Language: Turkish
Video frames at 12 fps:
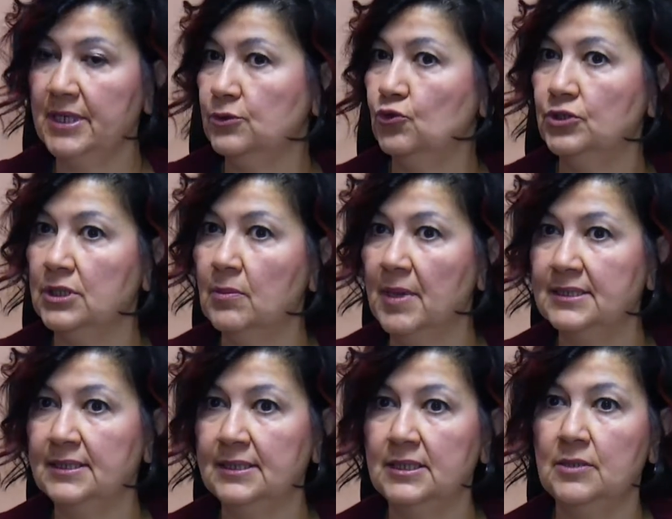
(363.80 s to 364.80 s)
Biraz önce de
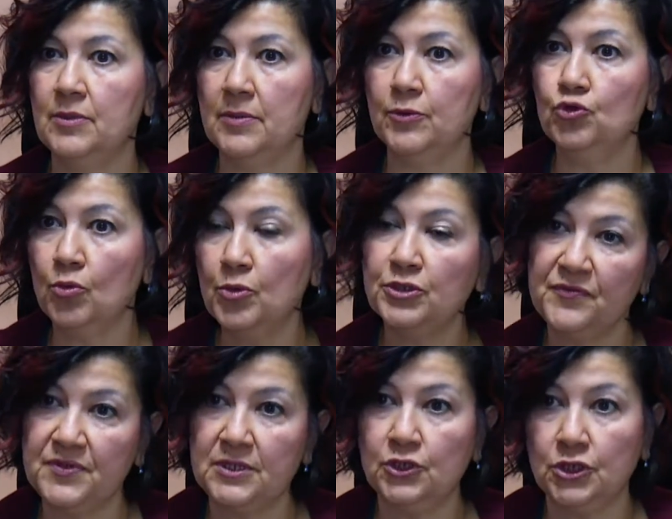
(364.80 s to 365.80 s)
bahsettiğim gibi
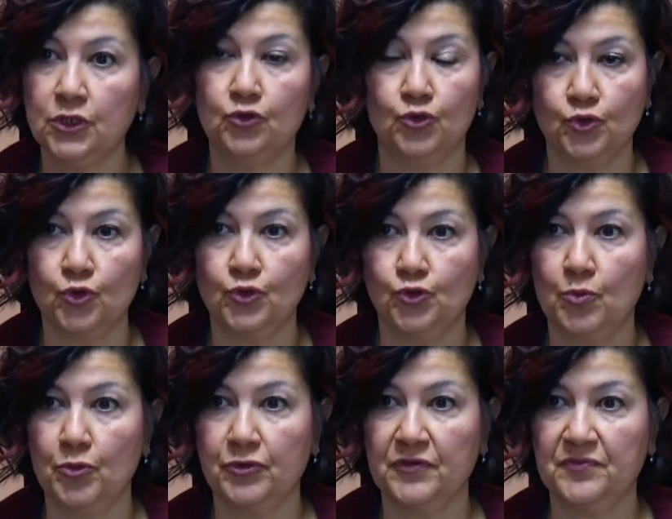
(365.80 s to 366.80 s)
tomografisini çekiyoruz. Göz
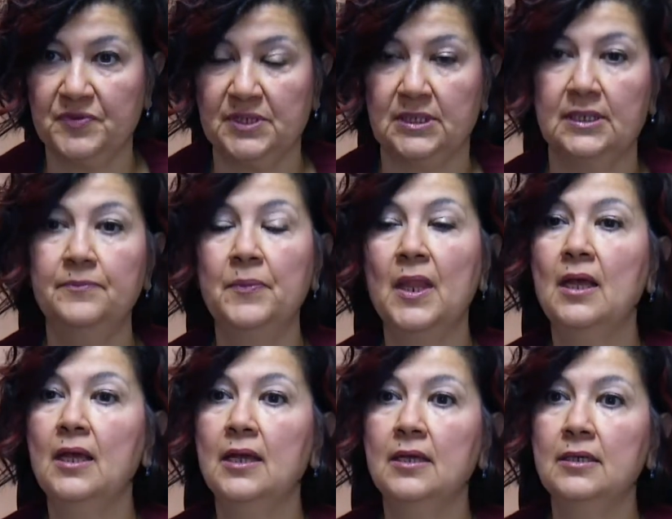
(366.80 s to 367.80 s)
tomografisini.
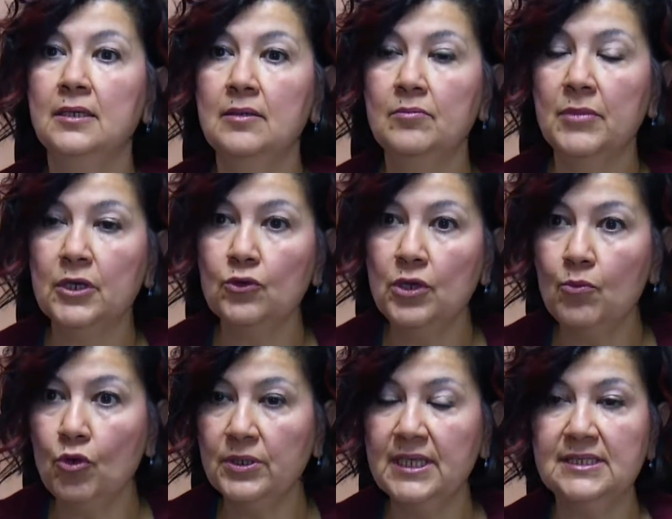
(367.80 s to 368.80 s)
E, makula
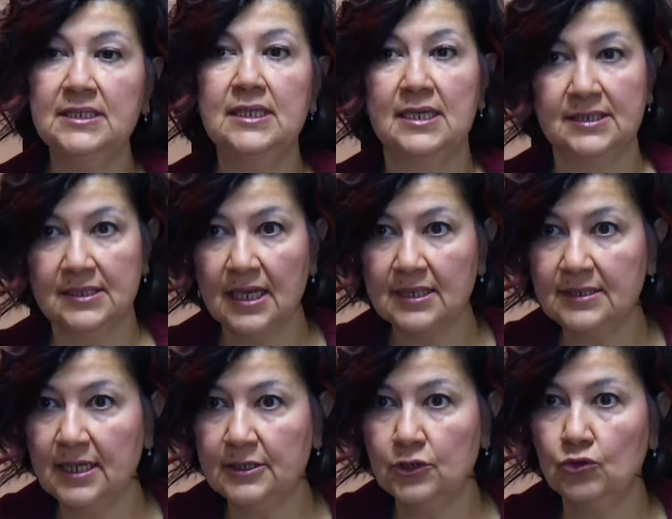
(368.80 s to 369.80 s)
bölgesinin
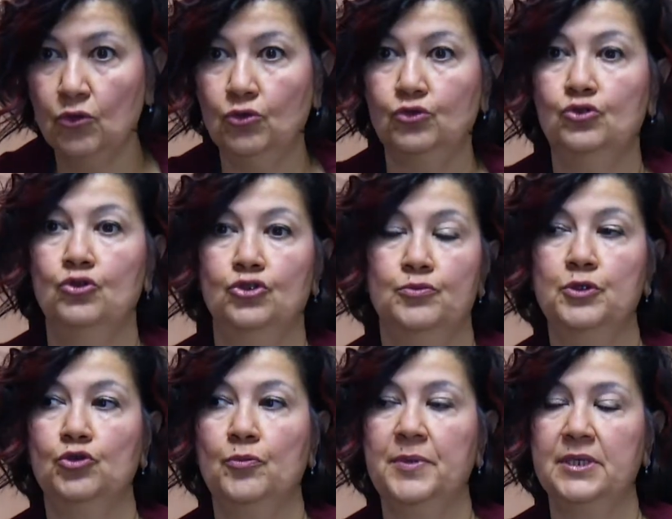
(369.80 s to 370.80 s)
hassasiyetini ölçüyoruz
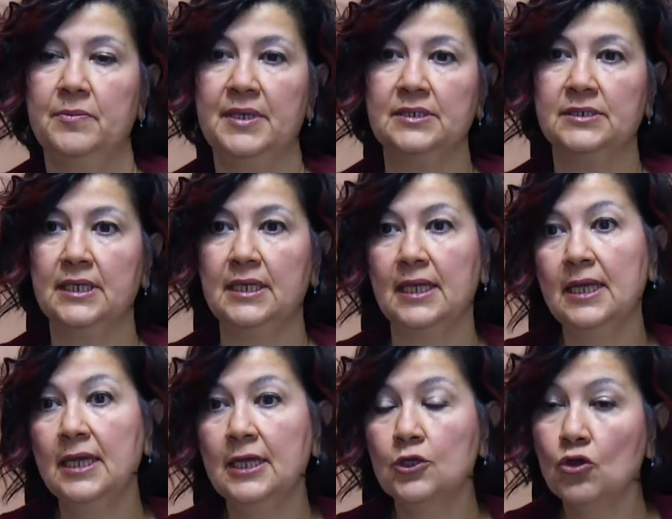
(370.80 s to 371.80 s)
mikroperimetre
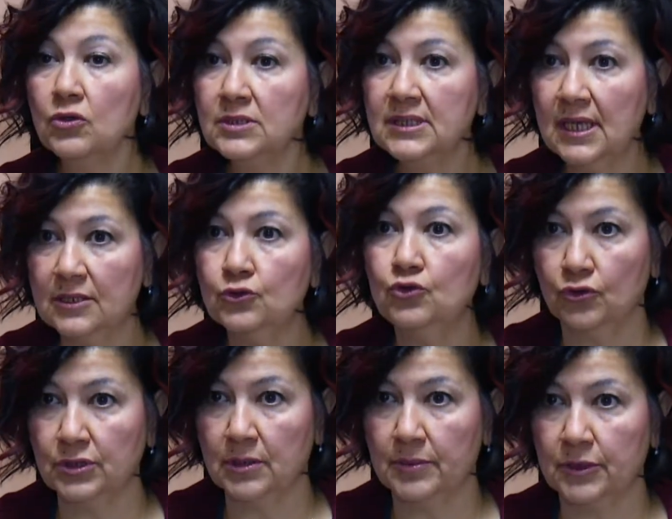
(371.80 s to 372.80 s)
ile, Göz
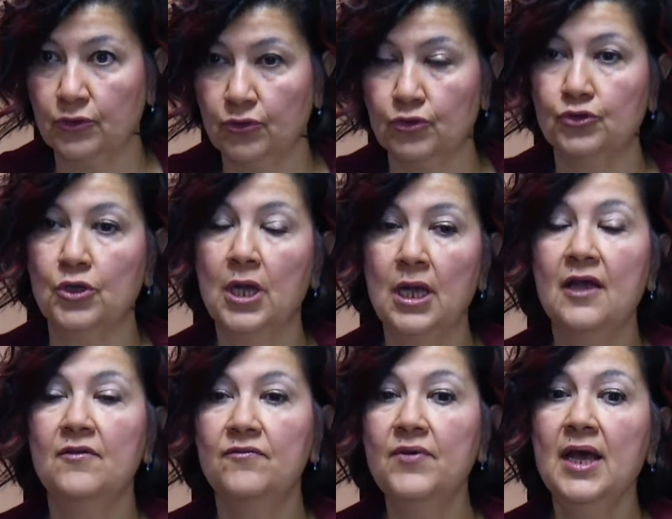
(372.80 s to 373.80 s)
tansiyonuna bakıyoruz.
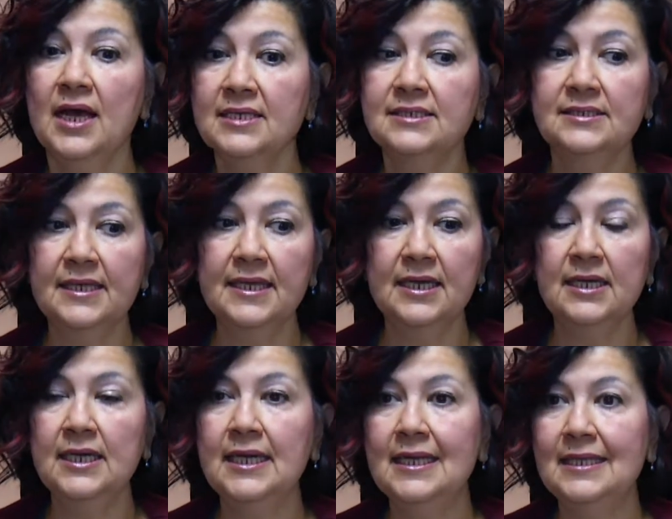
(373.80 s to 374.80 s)
Ve hastaya
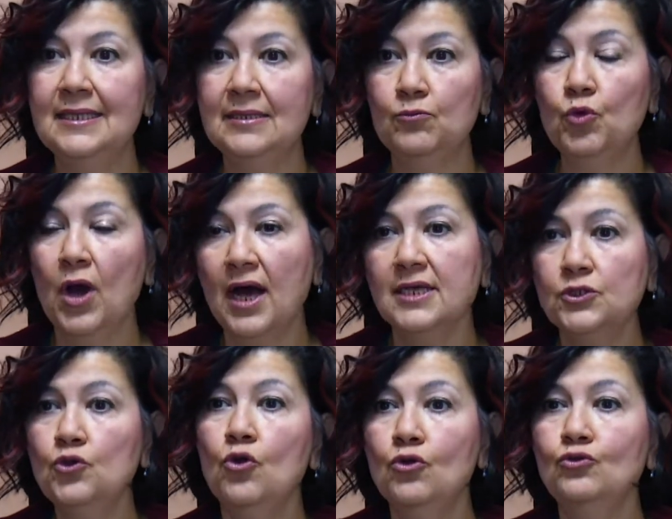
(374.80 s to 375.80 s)
bu
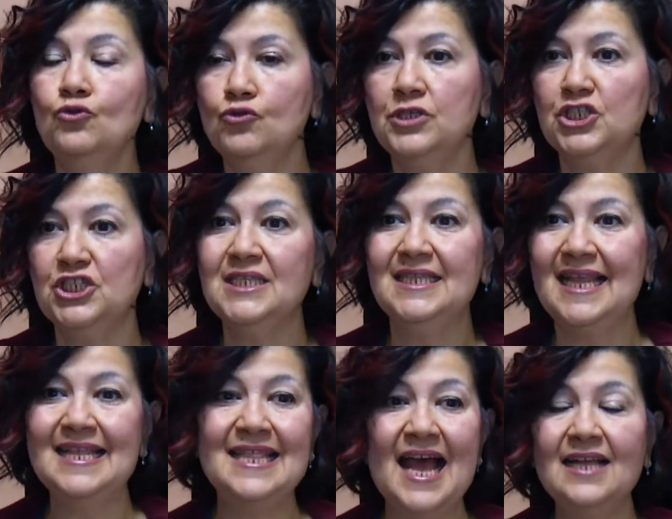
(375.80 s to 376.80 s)
az gördüğün için
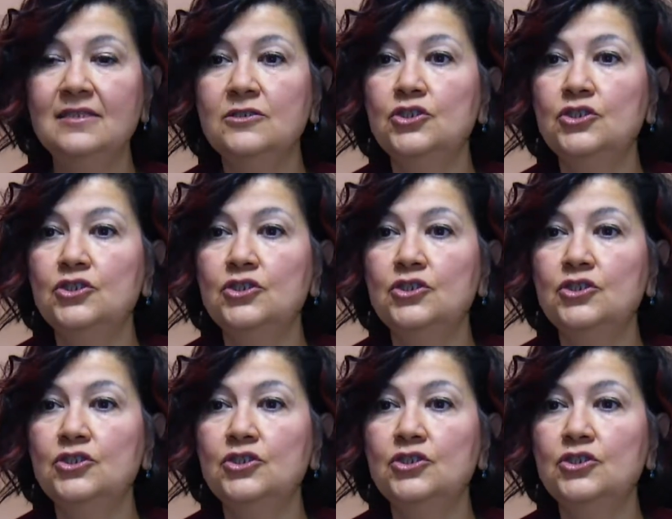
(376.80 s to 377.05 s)
neden